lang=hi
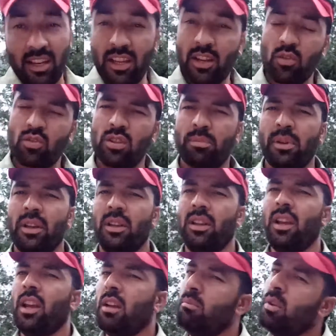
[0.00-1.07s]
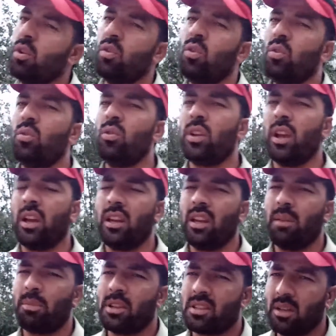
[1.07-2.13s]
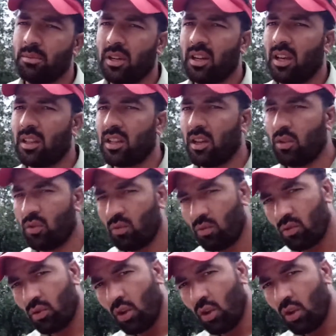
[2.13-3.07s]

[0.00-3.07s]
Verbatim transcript: लेकिन उससे पहले मैं उन लोगों की कहानी आपके सामने लाता हूँ